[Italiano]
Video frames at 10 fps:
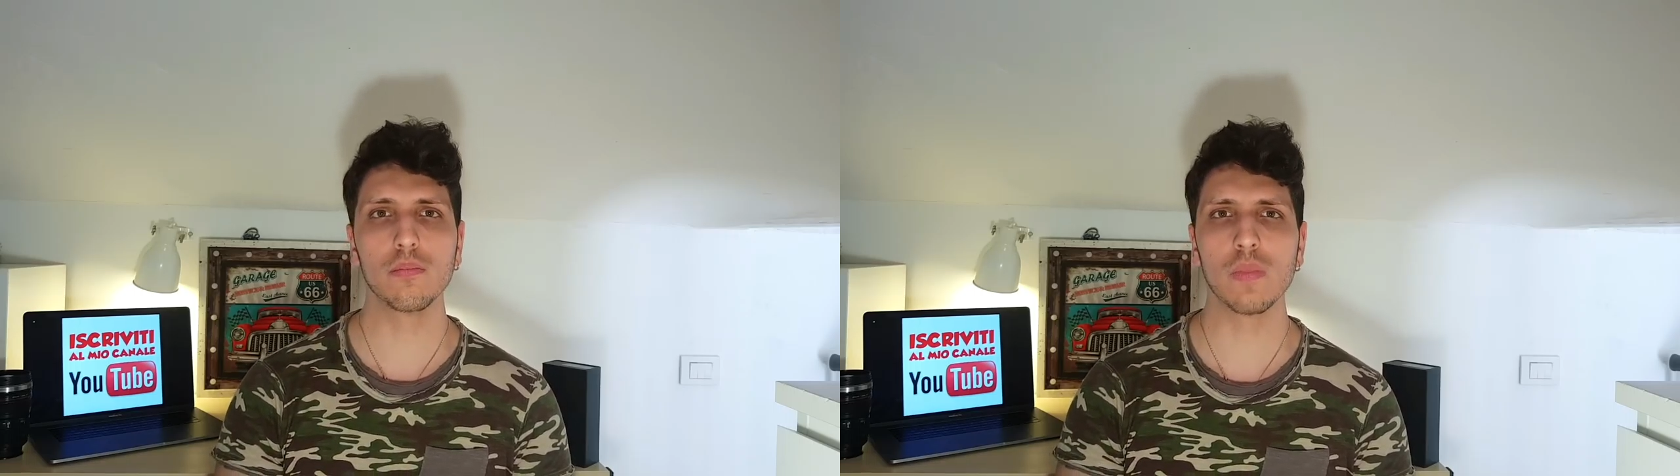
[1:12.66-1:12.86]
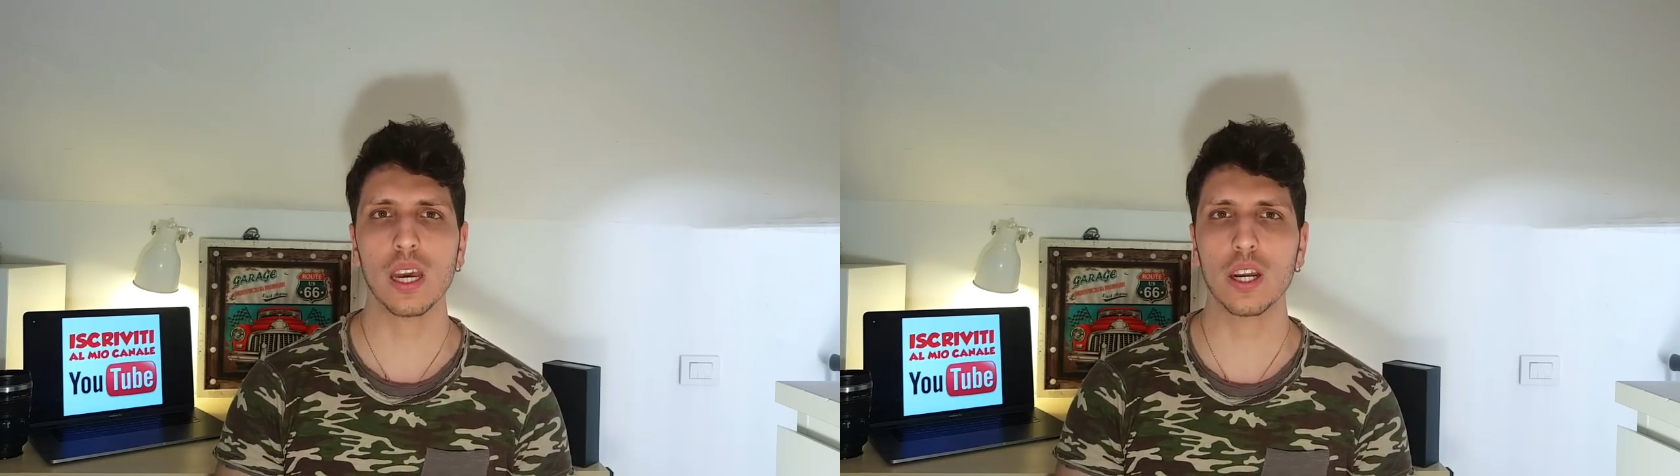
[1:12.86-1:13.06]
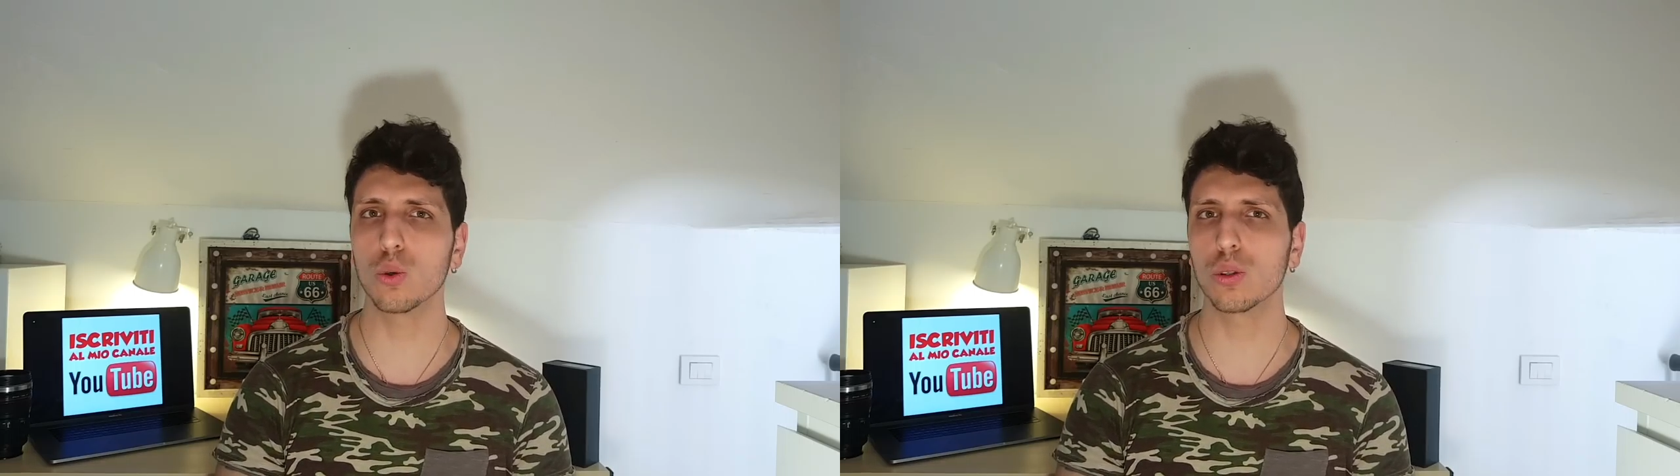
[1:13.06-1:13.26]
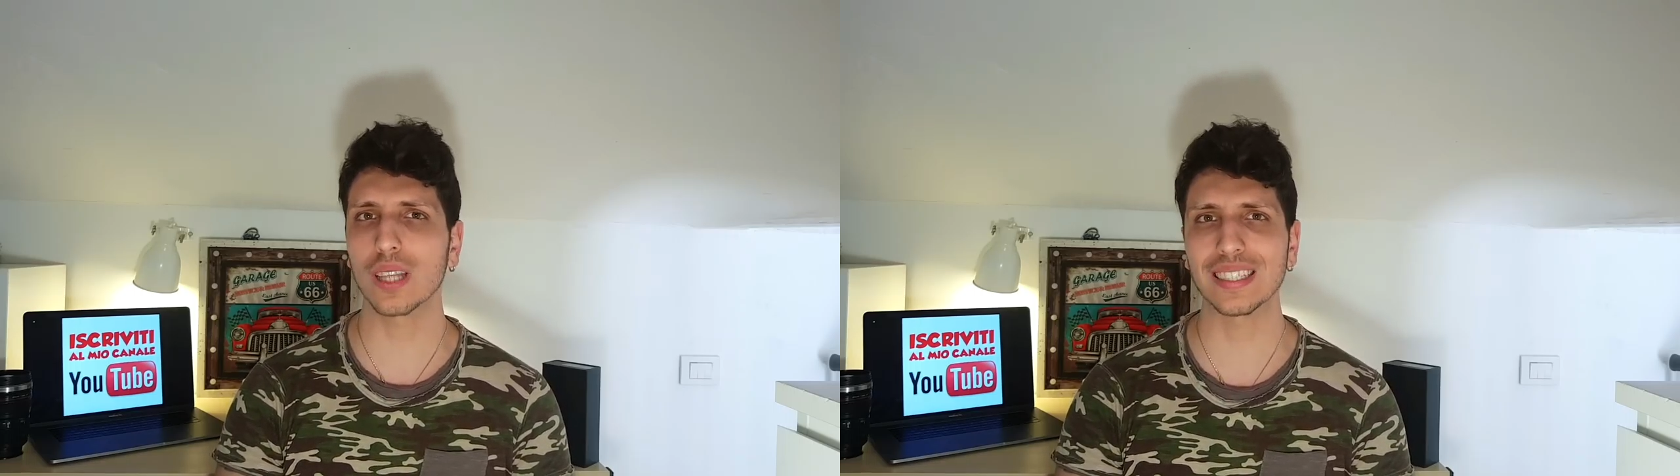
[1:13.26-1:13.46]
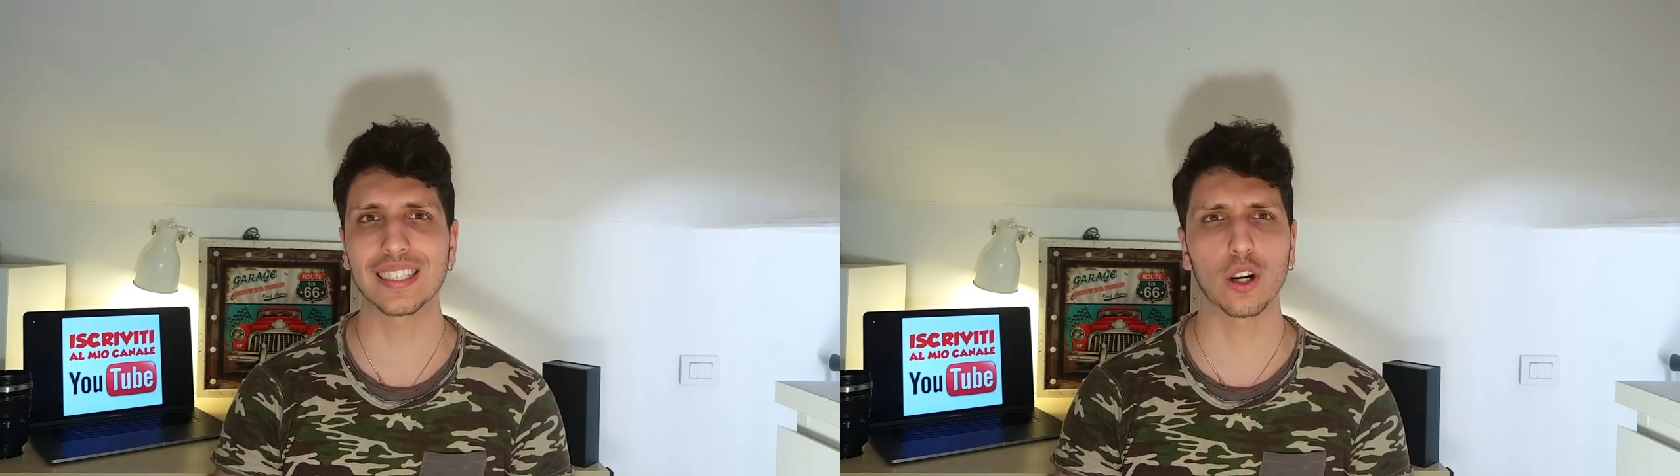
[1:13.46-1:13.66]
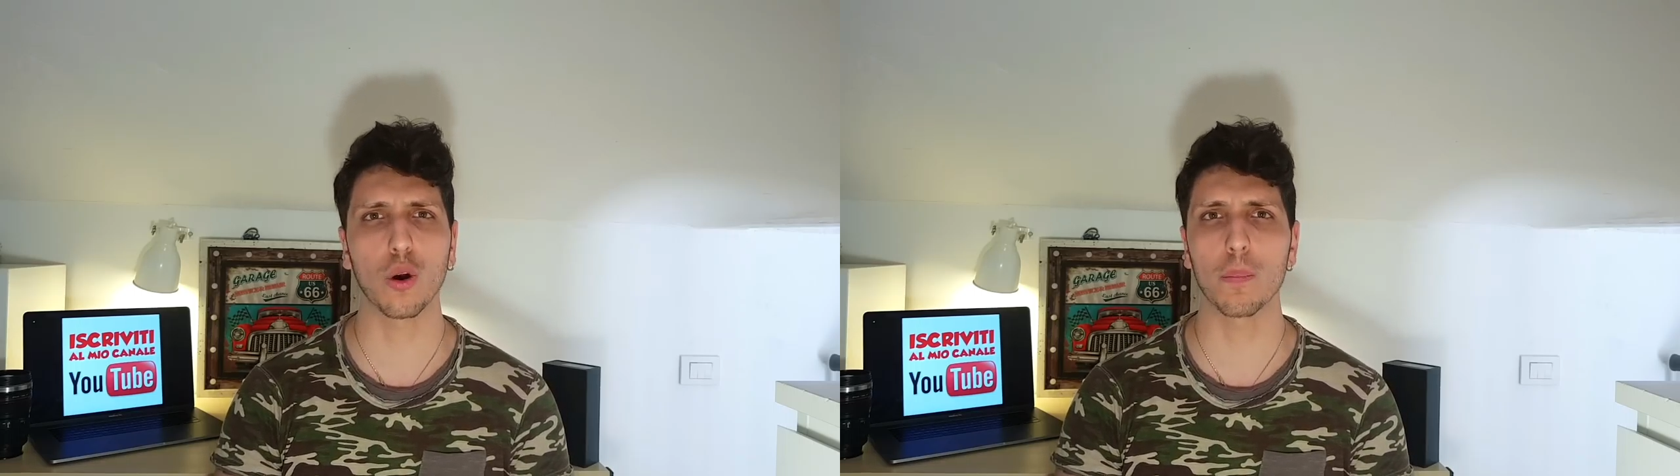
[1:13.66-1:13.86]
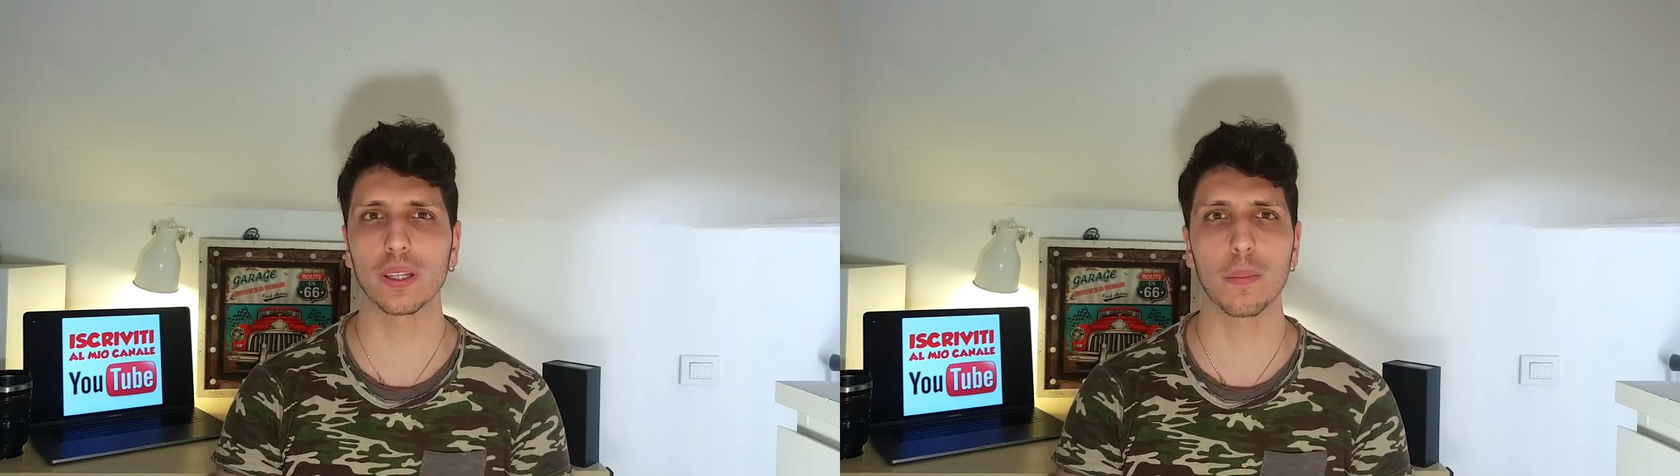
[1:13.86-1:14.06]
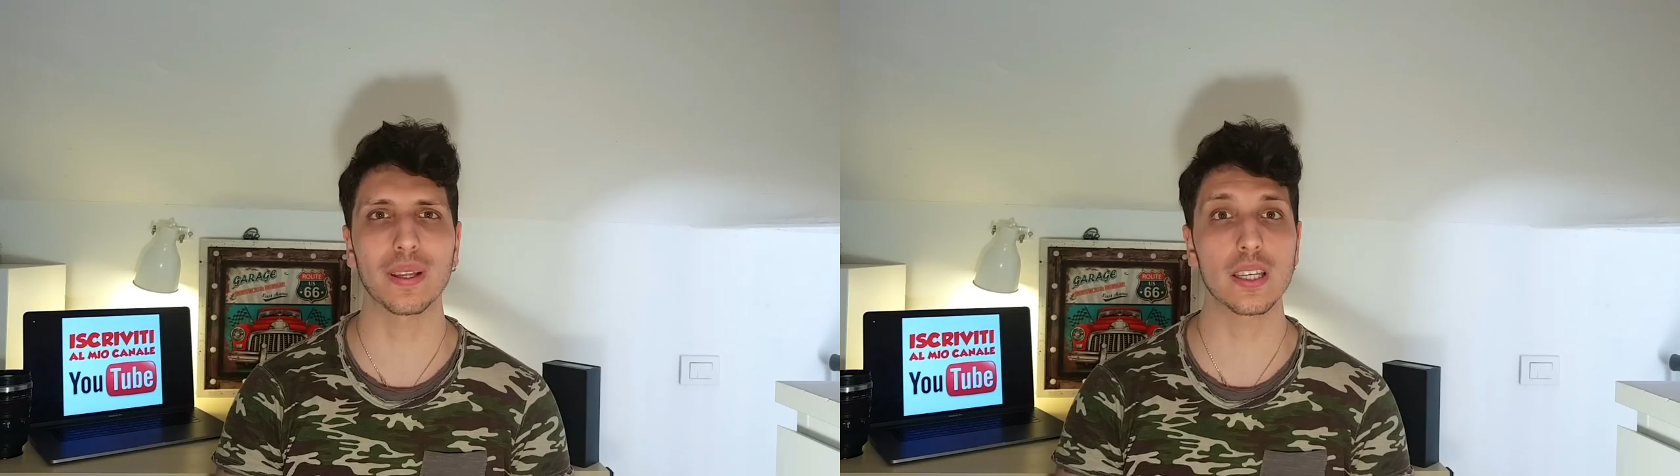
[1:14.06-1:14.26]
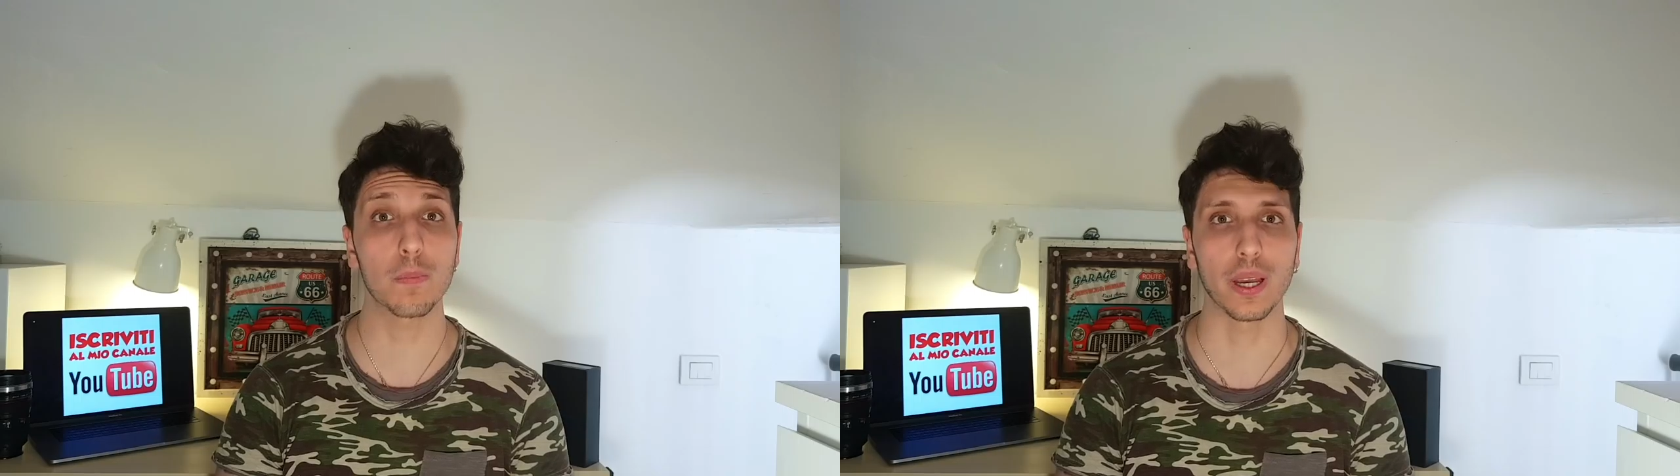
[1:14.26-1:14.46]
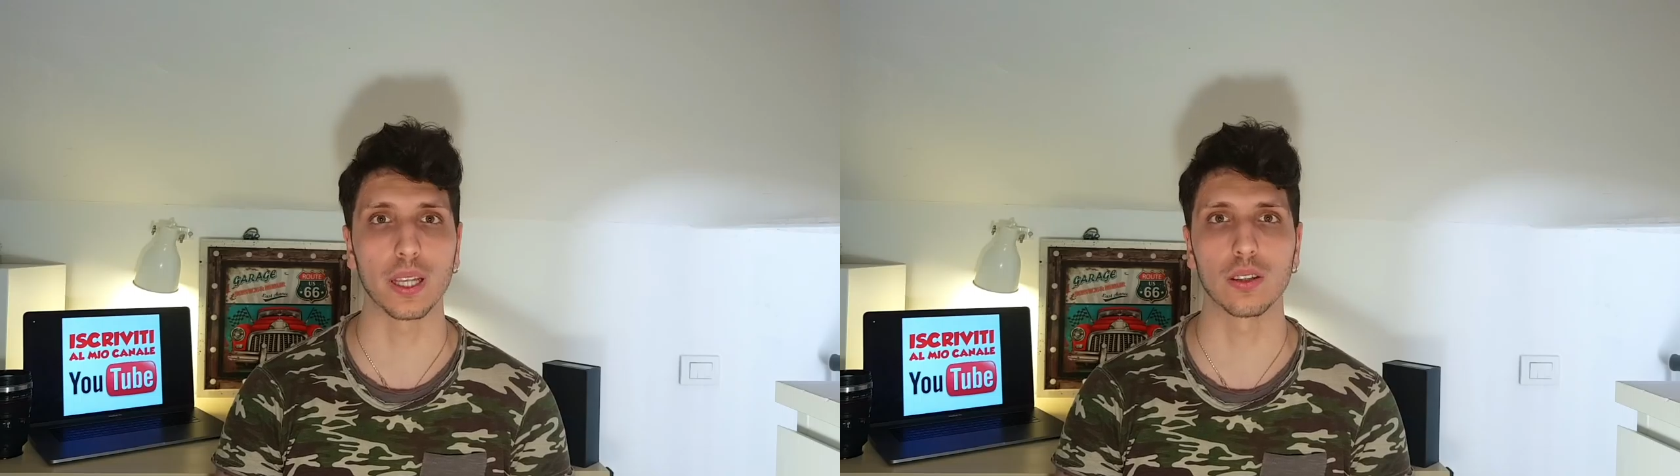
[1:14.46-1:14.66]
risulta essere completamente
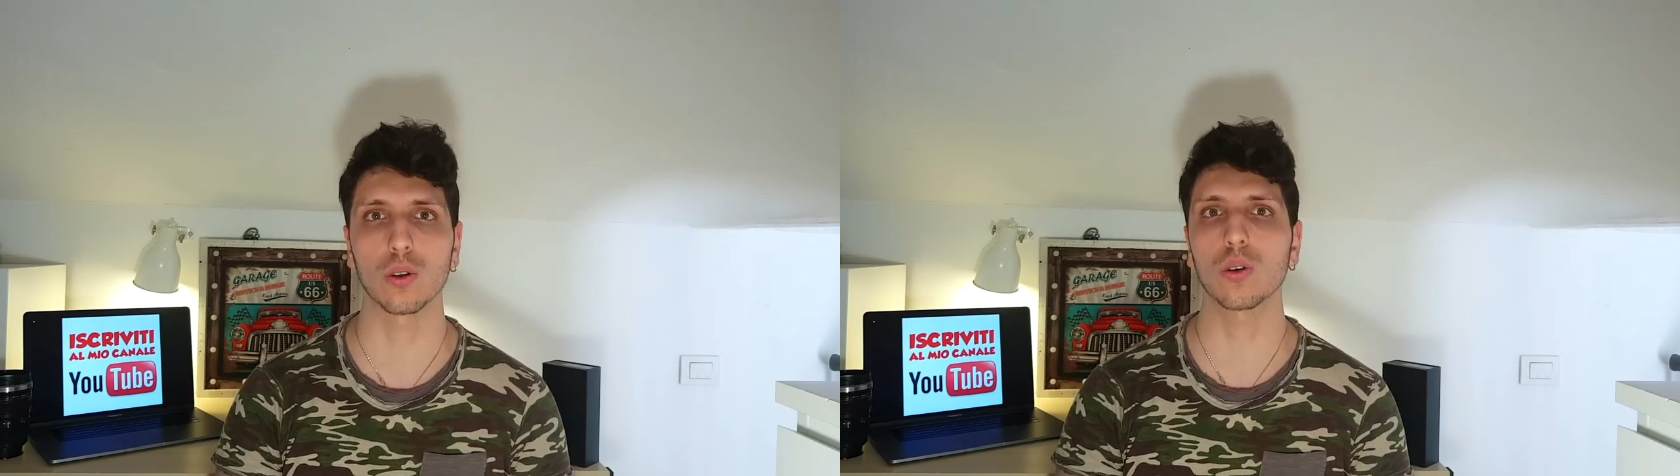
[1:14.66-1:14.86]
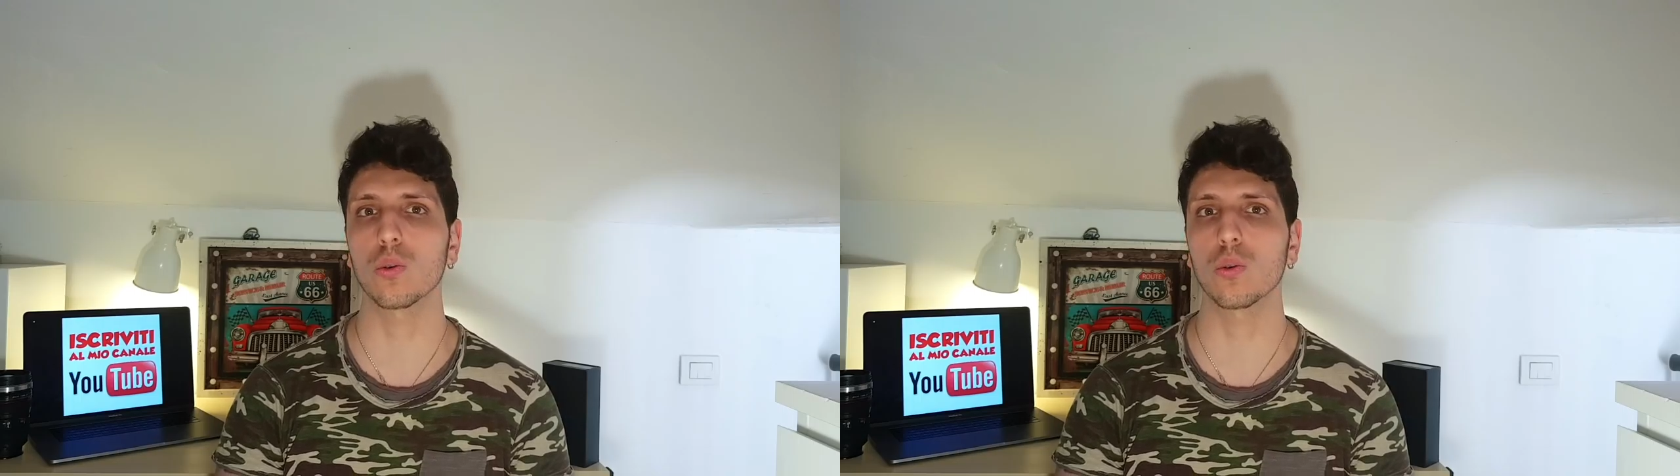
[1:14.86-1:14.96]
spento,